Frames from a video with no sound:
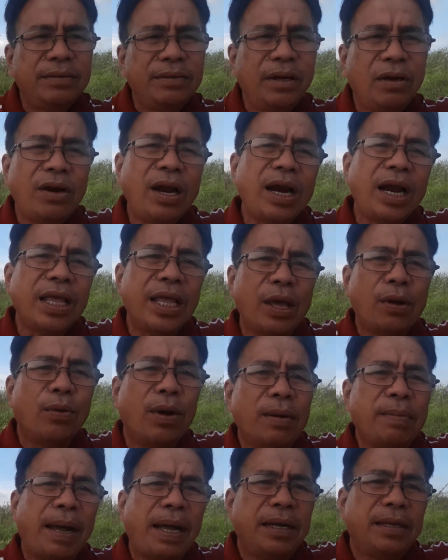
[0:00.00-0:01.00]
nó rất là nhiều
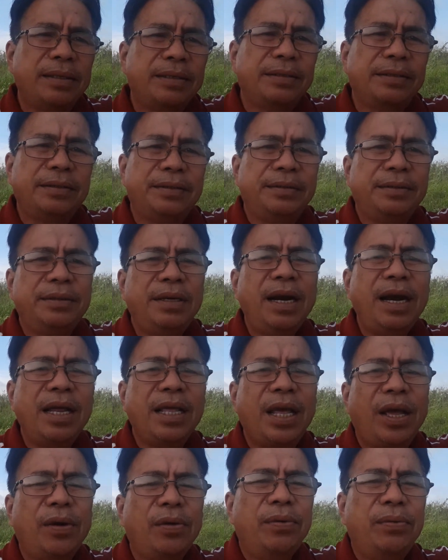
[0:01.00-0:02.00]
các bạn rất là
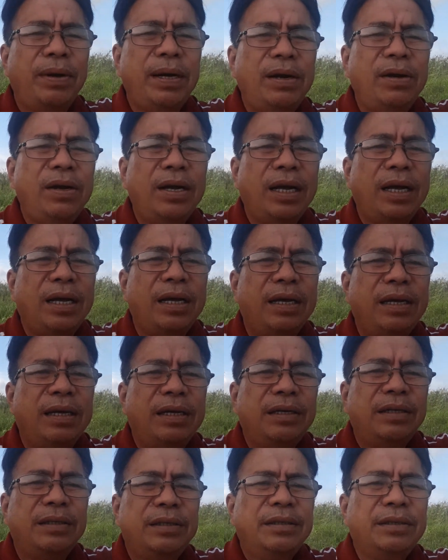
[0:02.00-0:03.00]
nhiều phải nói
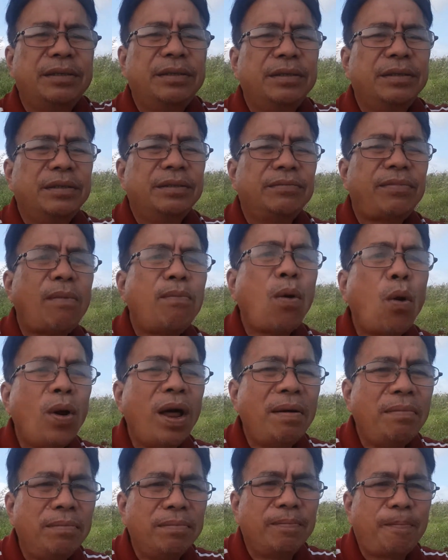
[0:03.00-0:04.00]
là phong phú
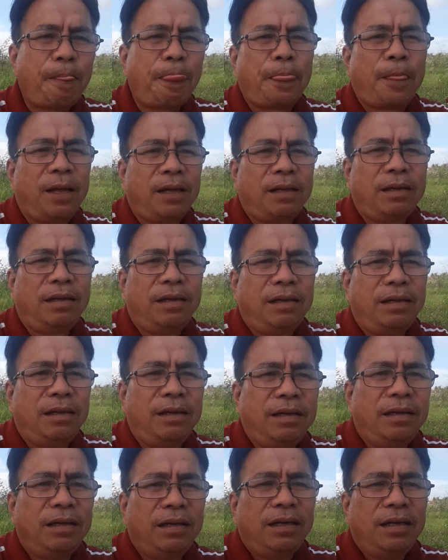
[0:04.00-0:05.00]
lắm
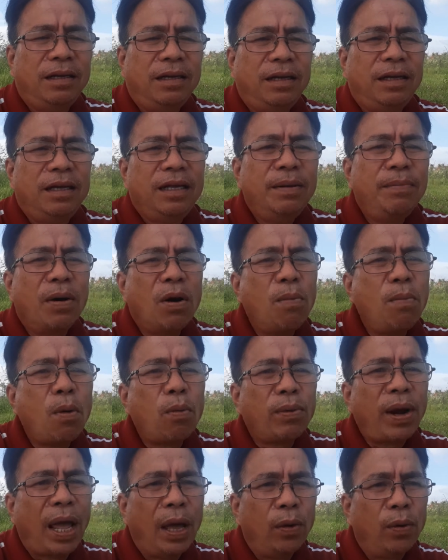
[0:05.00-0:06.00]
nhưng mà có
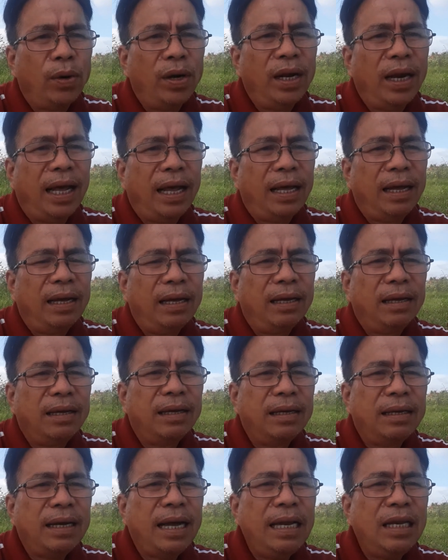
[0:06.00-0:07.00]
một điều đó
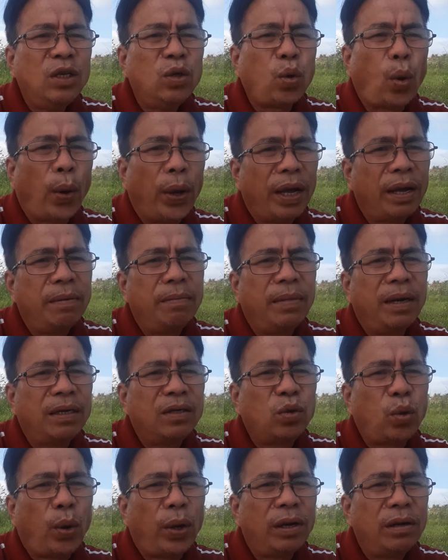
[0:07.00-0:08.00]
là cái chuyện mà
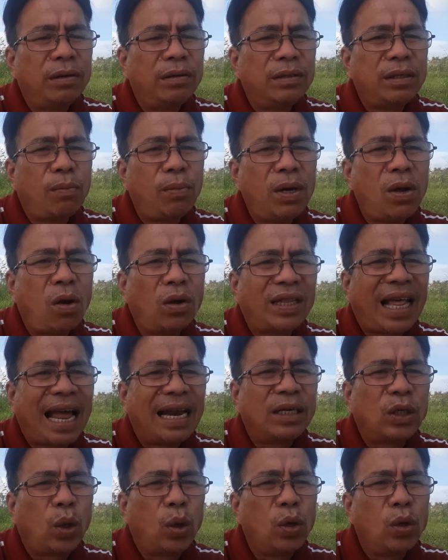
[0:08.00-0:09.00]
chuyện trong cái kho
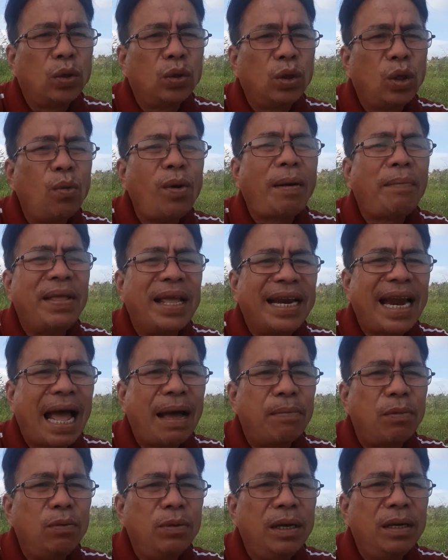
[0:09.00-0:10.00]
tàng chuyện Tiếu Lâm Việt
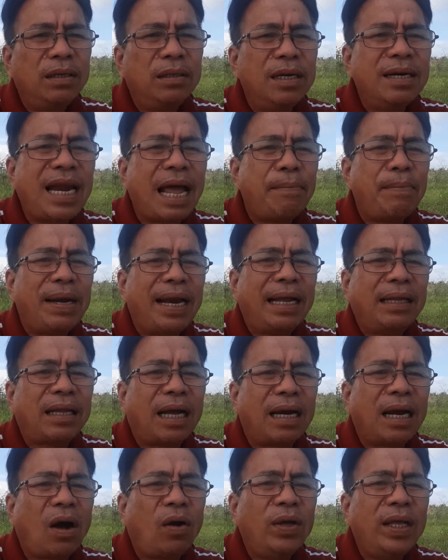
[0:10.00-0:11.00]
Nam cũng như trước đây mình đã
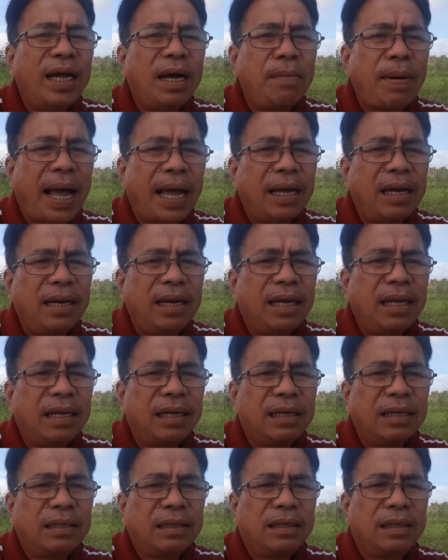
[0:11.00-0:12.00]
từng nói với các bạn đó là